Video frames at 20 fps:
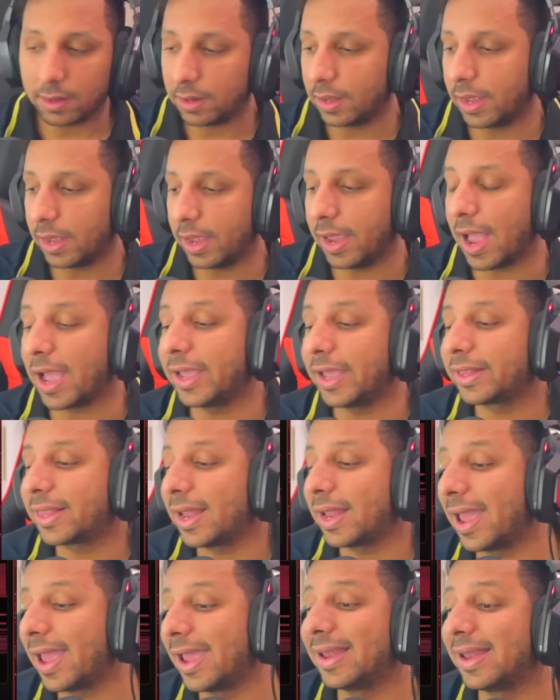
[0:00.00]
eh, ahí
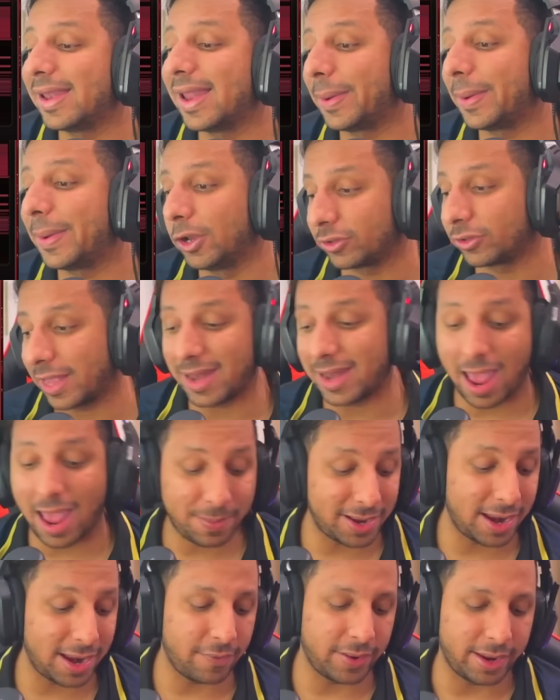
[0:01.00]
está la, en la pelota, en la
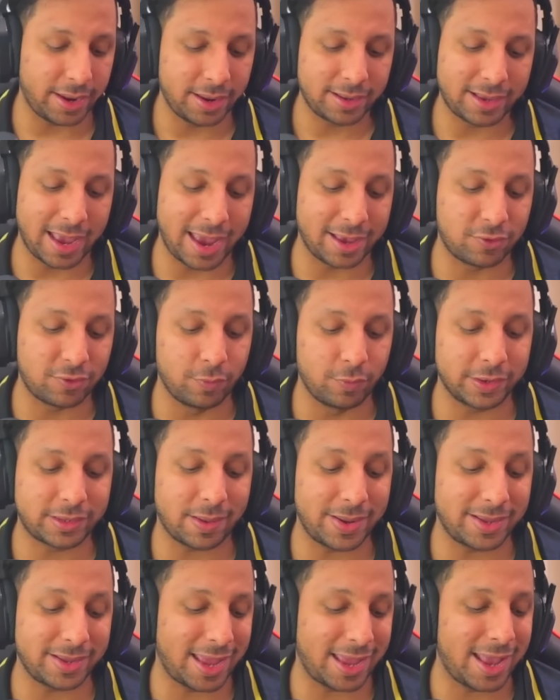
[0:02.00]
MLB, que
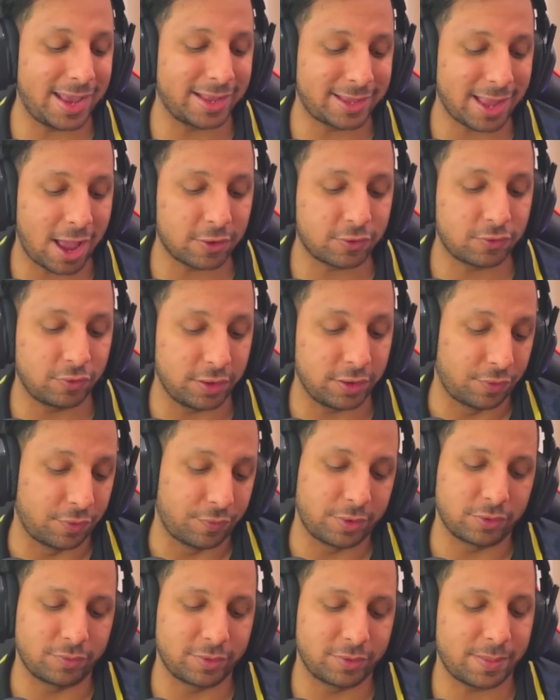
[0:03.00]
supuestamente es en Estados Unidos.
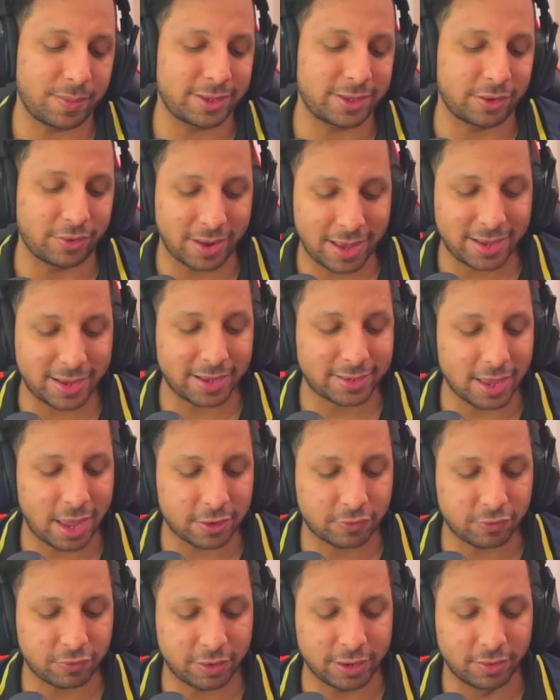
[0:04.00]
Bueno, supuestamente no es en
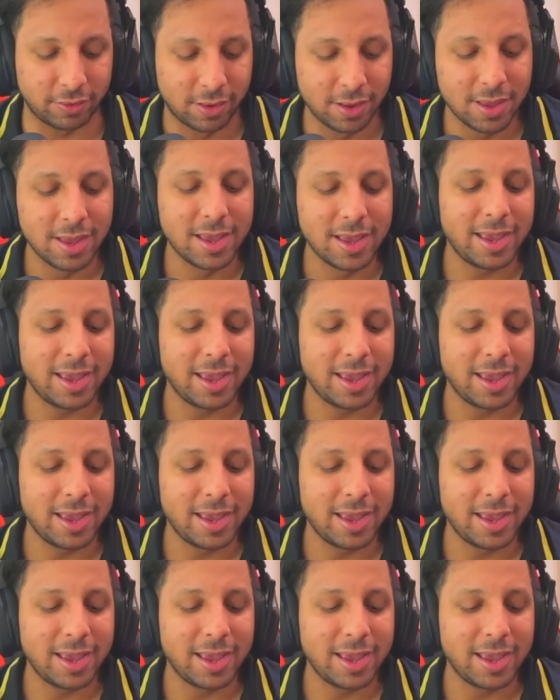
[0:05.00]
Estados Unidos.